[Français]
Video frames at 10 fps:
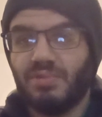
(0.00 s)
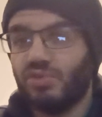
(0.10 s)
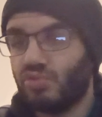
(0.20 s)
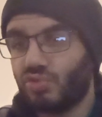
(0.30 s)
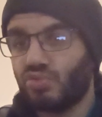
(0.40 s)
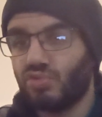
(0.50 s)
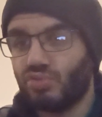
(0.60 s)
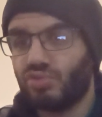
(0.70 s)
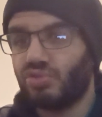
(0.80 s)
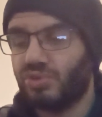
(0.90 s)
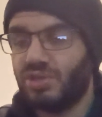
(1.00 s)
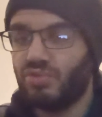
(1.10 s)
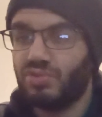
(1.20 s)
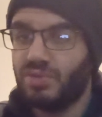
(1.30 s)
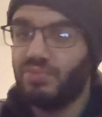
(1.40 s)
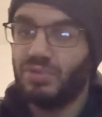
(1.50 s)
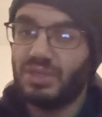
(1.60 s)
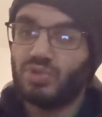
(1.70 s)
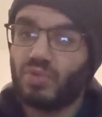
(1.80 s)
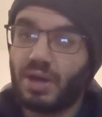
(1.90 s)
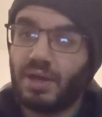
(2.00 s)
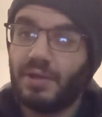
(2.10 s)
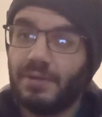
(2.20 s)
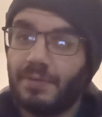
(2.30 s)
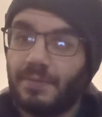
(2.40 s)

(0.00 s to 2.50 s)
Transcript: Mais de source sûre, je connais le début de l'histoire,